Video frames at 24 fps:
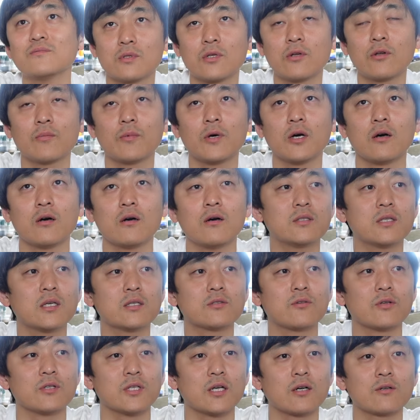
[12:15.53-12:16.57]
例えば
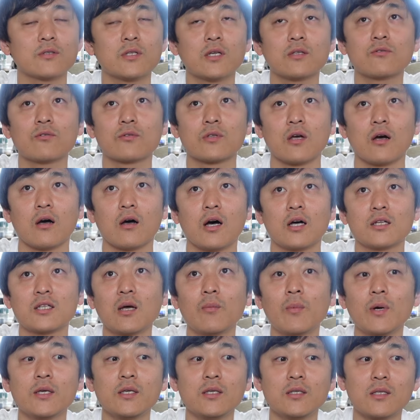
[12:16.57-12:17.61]
テストで100点取った
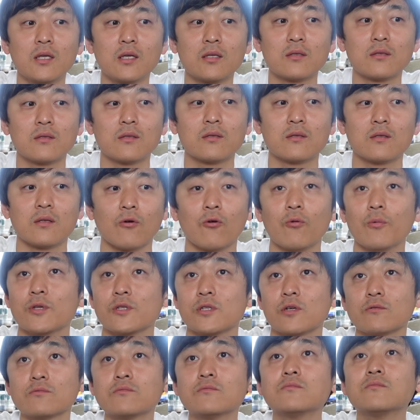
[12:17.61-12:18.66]
頭いいねって褒め
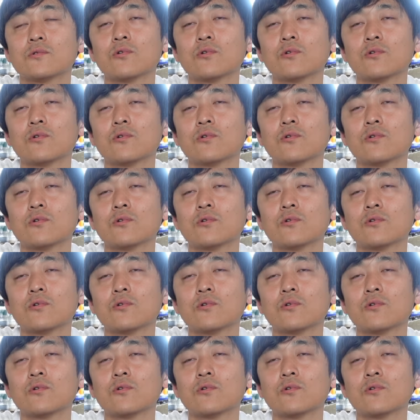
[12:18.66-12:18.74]
ちゃう